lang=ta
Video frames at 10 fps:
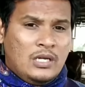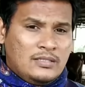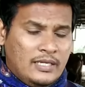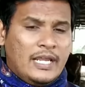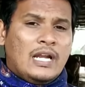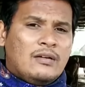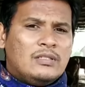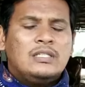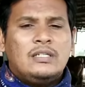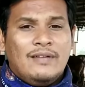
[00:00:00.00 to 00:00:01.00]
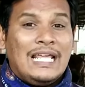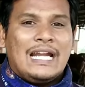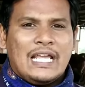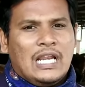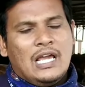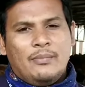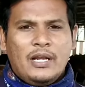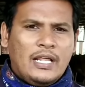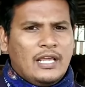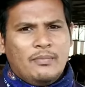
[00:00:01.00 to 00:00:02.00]
சரியான வந்து விலை கிடைக்கல
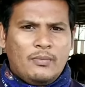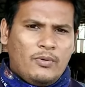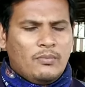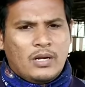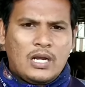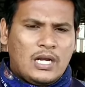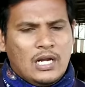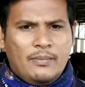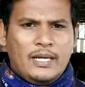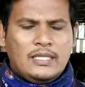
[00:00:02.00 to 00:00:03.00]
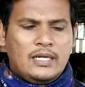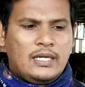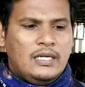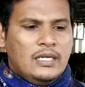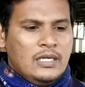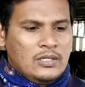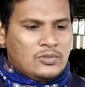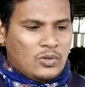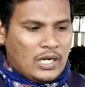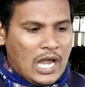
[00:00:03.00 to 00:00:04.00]
அப்படின்னு நிறைய பேர் புலம்புறாங்கன்னு நான் பார்த்துருக்கேன்
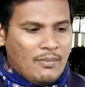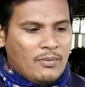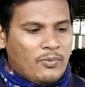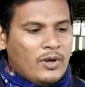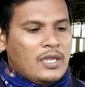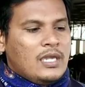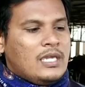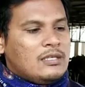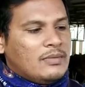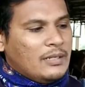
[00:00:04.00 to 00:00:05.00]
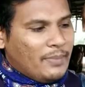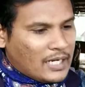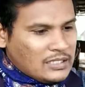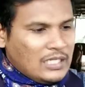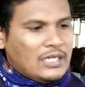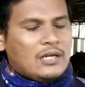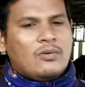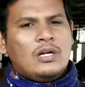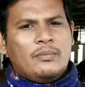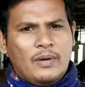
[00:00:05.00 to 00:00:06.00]
ஸோ நாம் போய் இது மாதிரி பக்கத்தில்
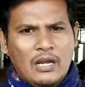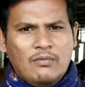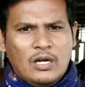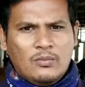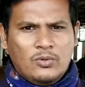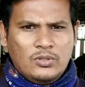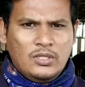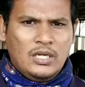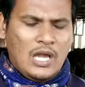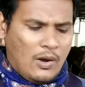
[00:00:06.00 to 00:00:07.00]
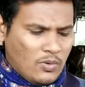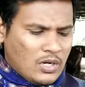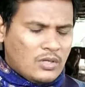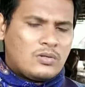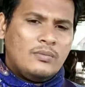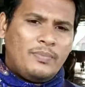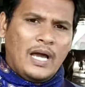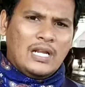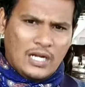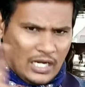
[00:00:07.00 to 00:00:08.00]
இருக்கிறவங்கள்ட்ட பால் வாங்கும்போது அவங்களுக்கும்
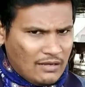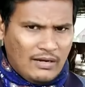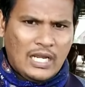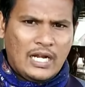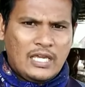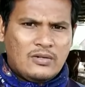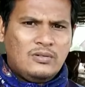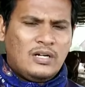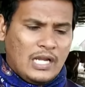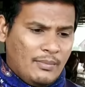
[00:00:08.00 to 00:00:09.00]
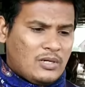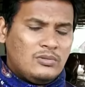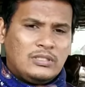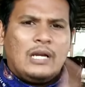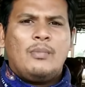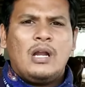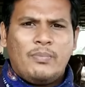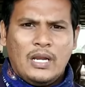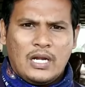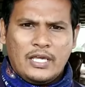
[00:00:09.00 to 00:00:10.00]
பாலுக்கு நல்ல விலை கிடைக்கும் நமக்கும் தரமான
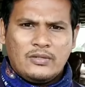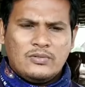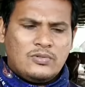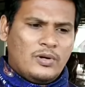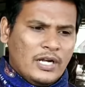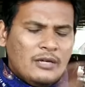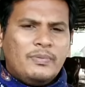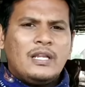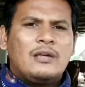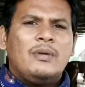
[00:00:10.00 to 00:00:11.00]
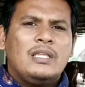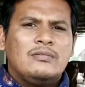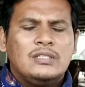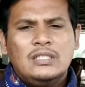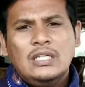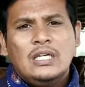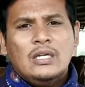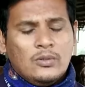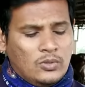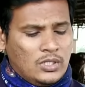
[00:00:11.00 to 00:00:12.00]
பால் கிடைக்கும் ஸோ ரெண்டு பேருக்குமே இது வந்து
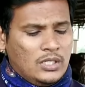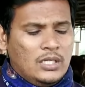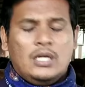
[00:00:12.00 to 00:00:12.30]
ஒரு